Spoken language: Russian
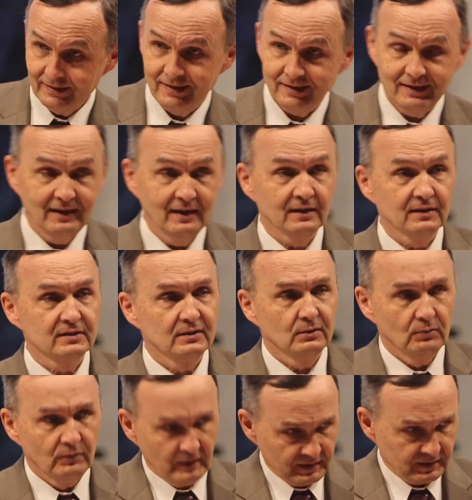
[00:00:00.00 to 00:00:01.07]
как Агнца,
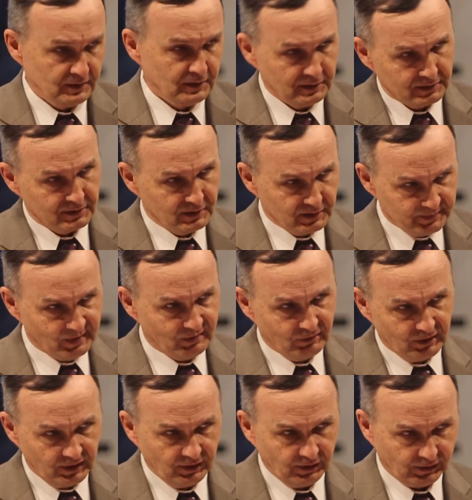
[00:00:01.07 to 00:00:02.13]
у нас есть
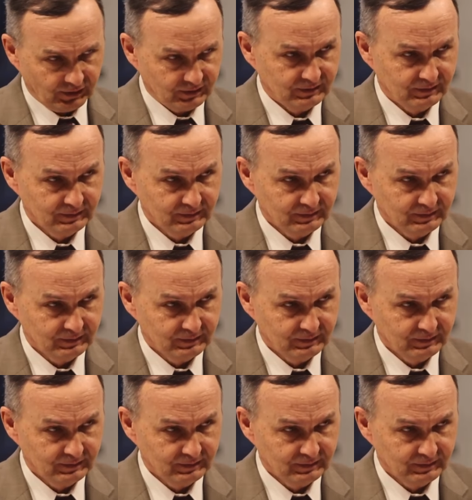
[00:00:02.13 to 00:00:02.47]
избавление.